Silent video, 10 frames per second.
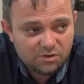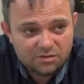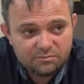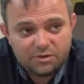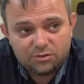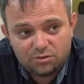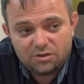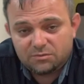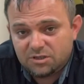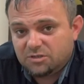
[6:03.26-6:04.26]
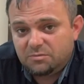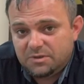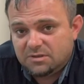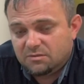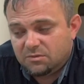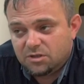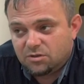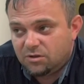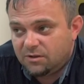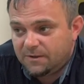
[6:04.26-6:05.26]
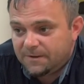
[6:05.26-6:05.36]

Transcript: малым притоком нашей песни большой.